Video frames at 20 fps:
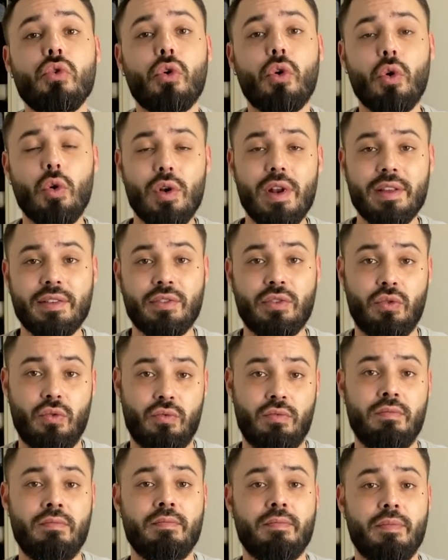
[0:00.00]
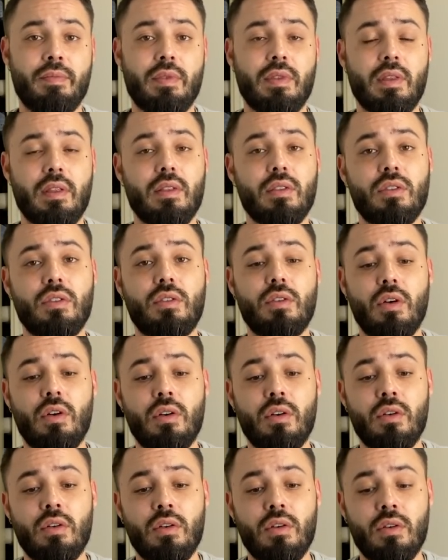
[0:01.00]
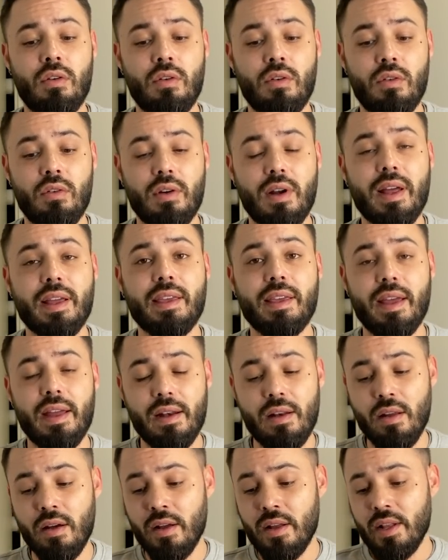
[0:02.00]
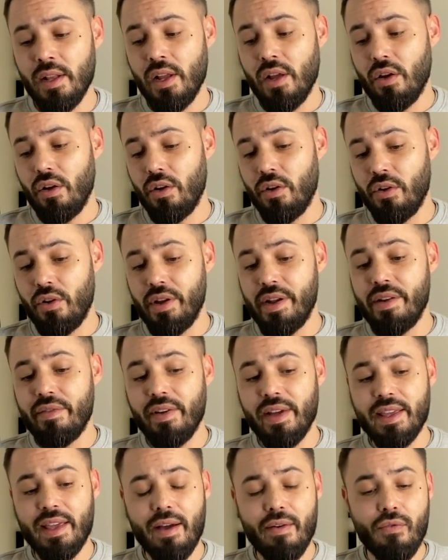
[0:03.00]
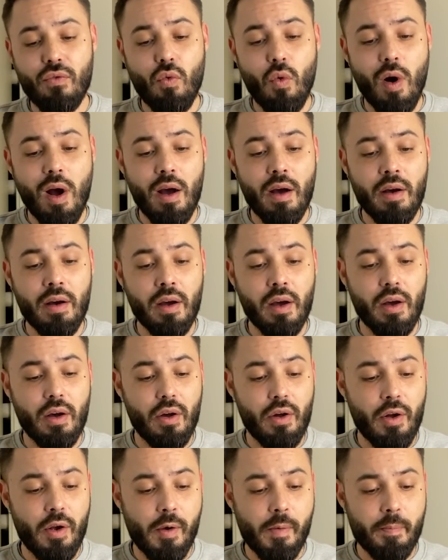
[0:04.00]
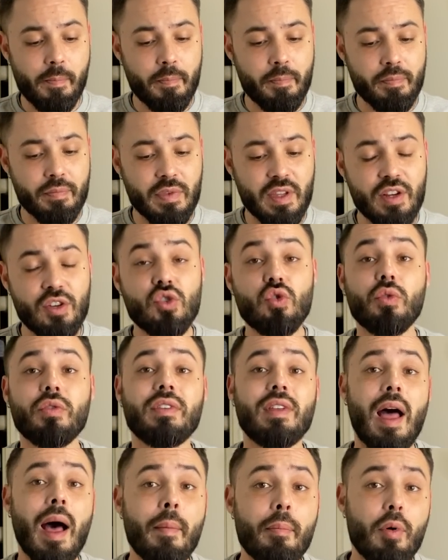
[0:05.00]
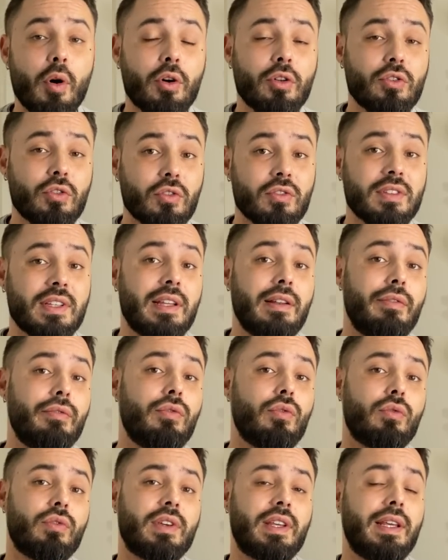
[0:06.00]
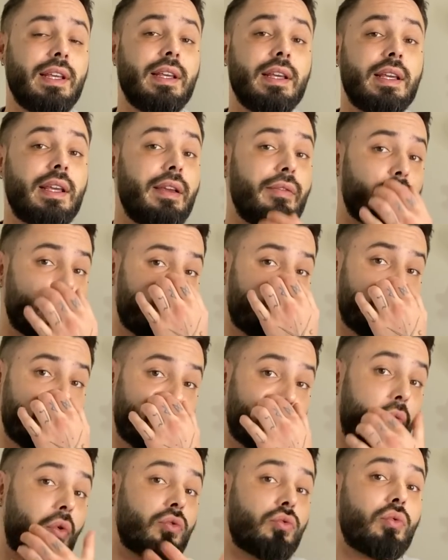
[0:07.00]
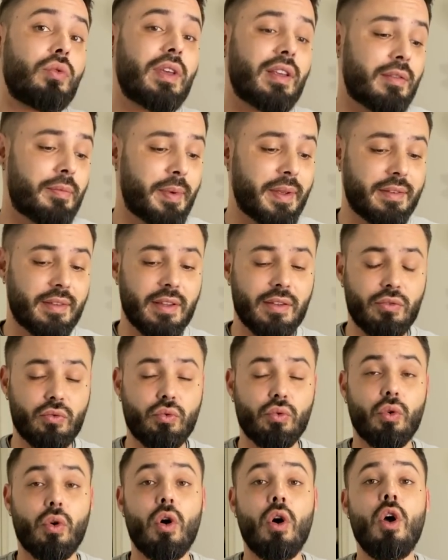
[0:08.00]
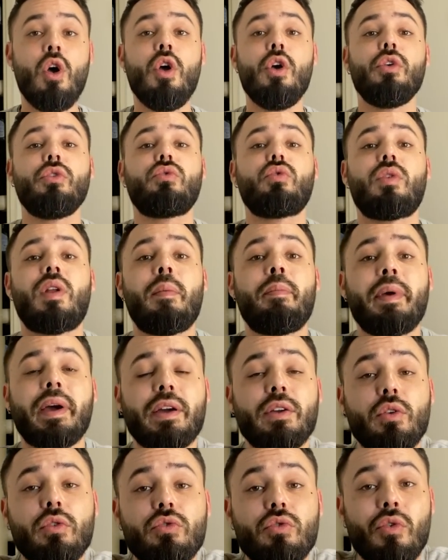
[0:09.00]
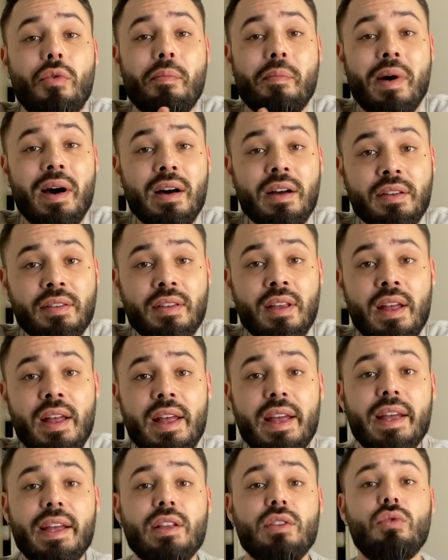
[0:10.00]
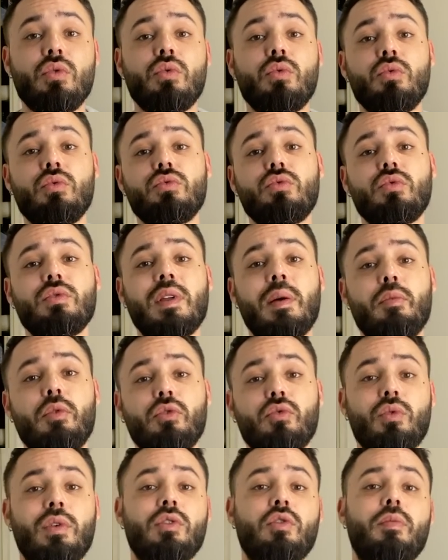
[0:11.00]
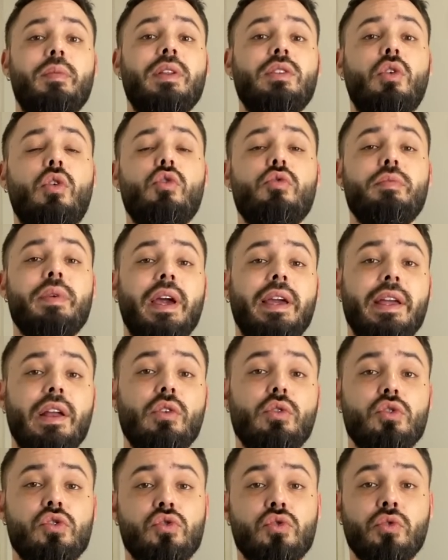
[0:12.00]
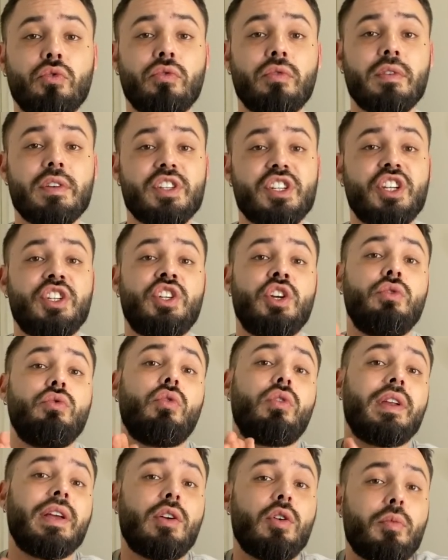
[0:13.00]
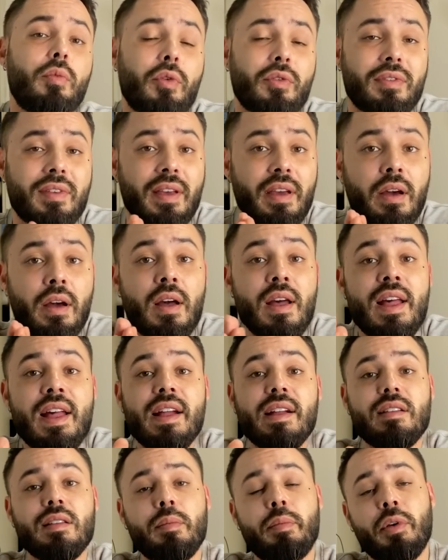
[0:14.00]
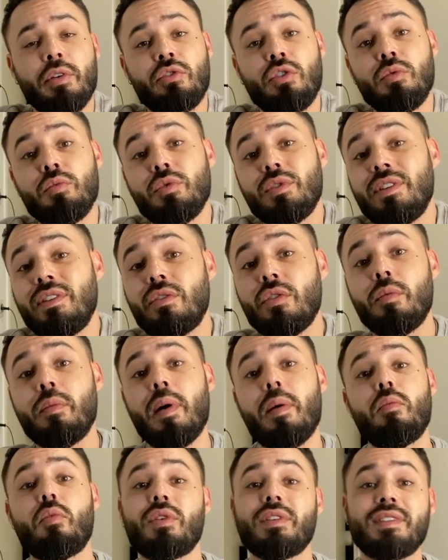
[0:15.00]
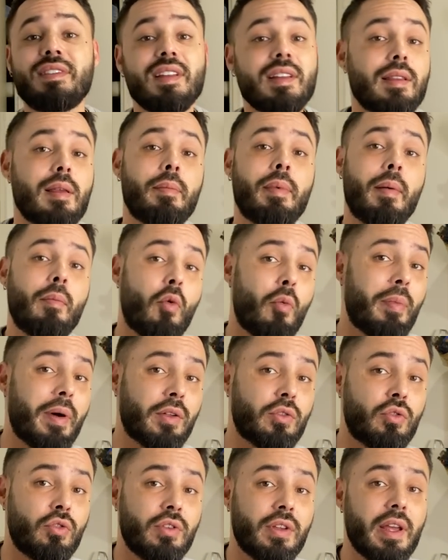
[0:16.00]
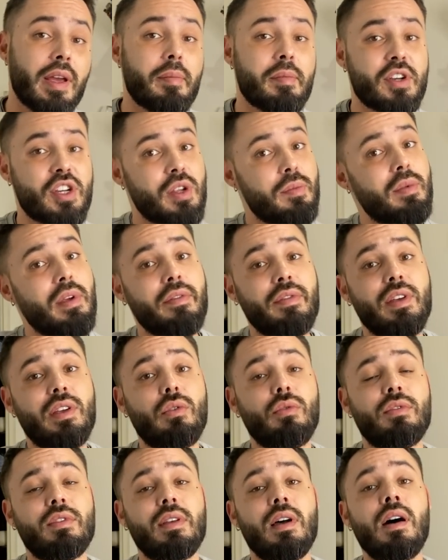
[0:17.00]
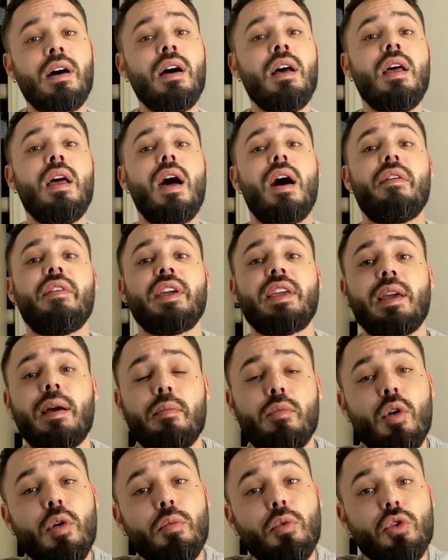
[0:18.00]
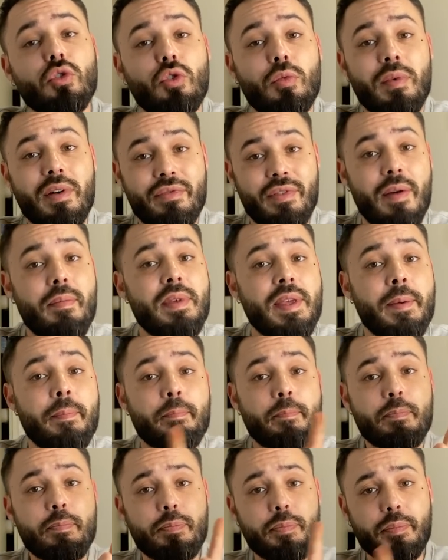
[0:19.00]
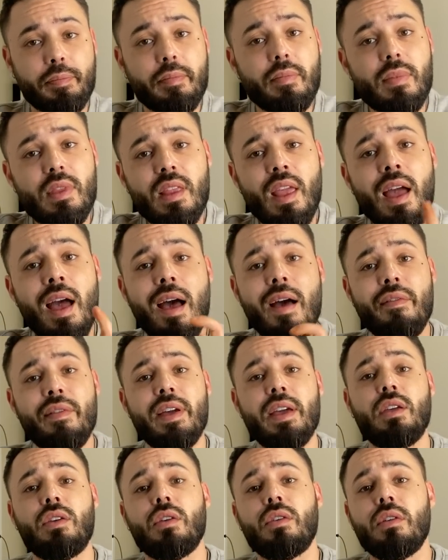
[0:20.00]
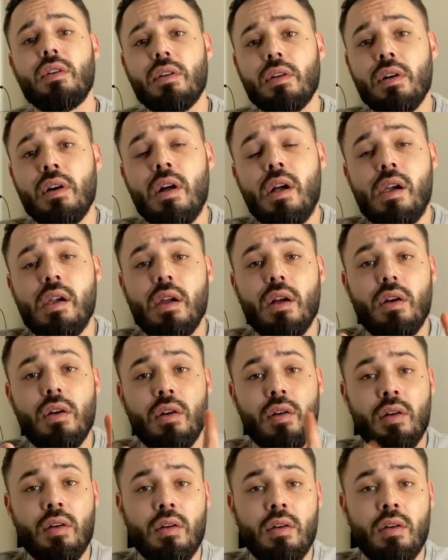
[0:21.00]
relation dans laquelle euh, il va y avoir euh, des choses importantes qui vont, qui, vont en, tout cas se passer sur, sur la période de mars et dont on a besoin de mettre en lumière quelque chose. J'ai déjà eu dans les commentaires des personnes me disant bah moi ce n'était pas mon partenaire mais j'ai bien vécu ça avec un membre de ma famille, avec euh, euh,